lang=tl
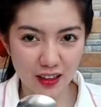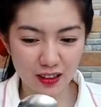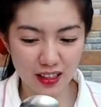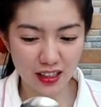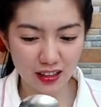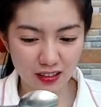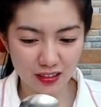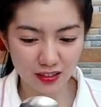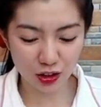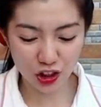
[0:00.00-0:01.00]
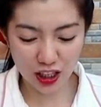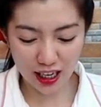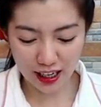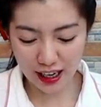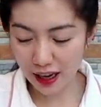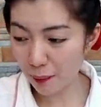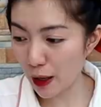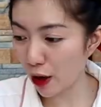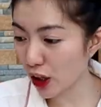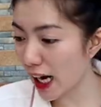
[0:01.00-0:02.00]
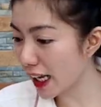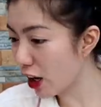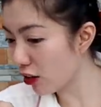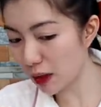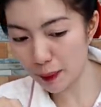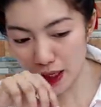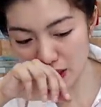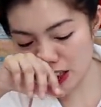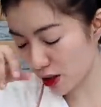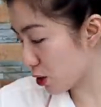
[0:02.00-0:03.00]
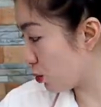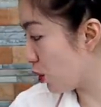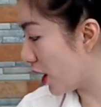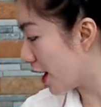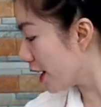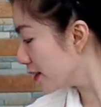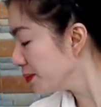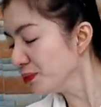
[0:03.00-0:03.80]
tawag dito, kutsara. Pero lalagyan ko na pala siya ng sugar.